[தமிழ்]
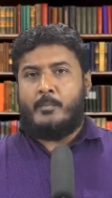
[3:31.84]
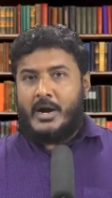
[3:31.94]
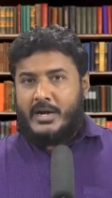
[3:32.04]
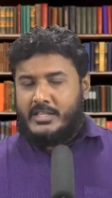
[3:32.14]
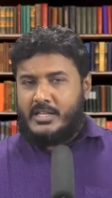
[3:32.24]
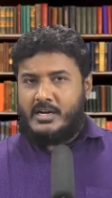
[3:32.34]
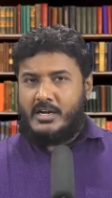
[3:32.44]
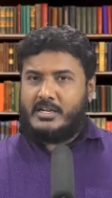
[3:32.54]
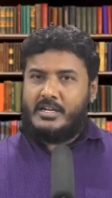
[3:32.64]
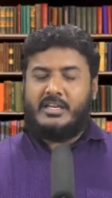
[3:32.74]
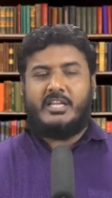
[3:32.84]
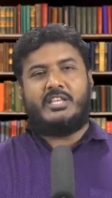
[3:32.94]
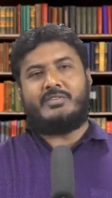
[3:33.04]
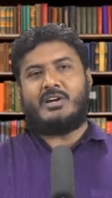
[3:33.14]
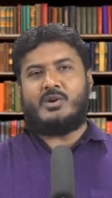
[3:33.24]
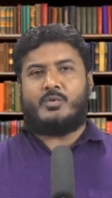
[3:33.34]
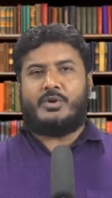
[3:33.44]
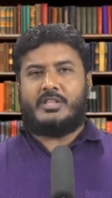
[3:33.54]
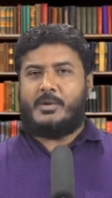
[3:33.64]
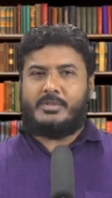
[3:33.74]
மனிதர்களுக்கு நீதி
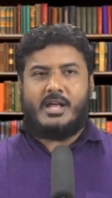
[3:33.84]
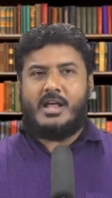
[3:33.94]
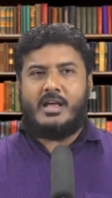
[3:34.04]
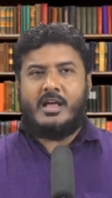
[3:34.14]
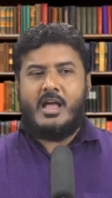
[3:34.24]
வழங்கக்கூடியது அப்படி தானே